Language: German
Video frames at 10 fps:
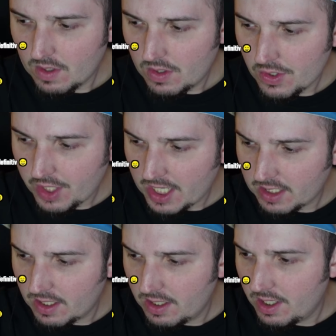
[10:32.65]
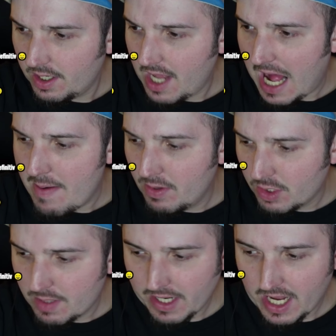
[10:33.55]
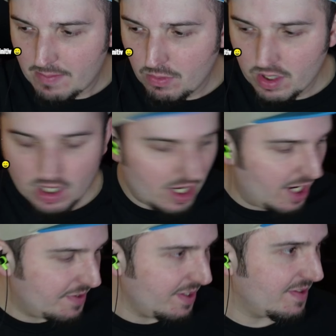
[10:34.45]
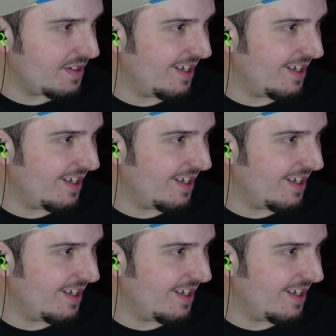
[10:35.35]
Und trinkt äh, eine, eine halbe Dose, aber keiner Bruder. Alles easy.